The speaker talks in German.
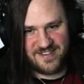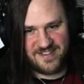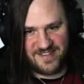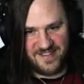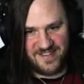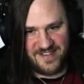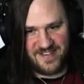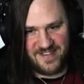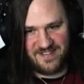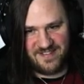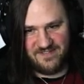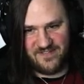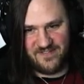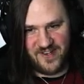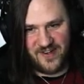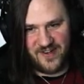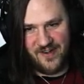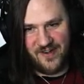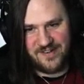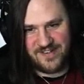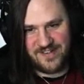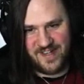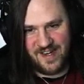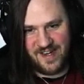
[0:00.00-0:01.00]
Sie wir
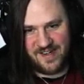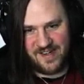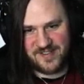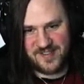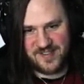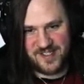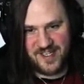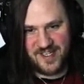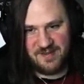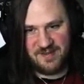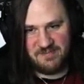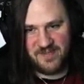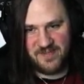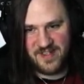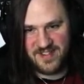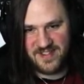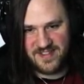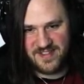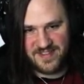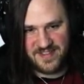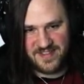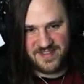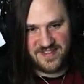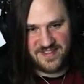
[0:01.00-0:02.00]
können gar nicht sterben.
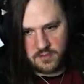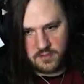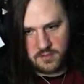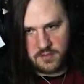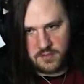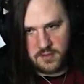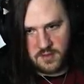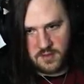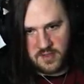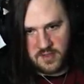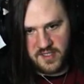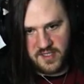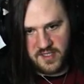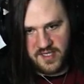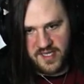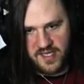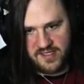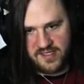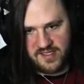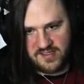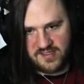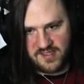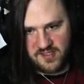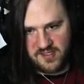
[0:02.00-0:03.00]
Die
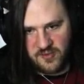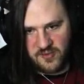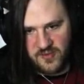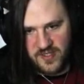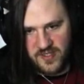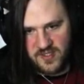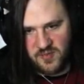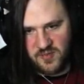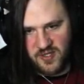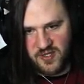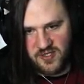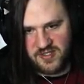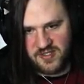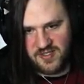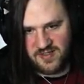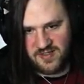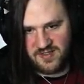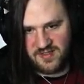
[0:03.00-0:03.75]
Gegner sind gerespawnt.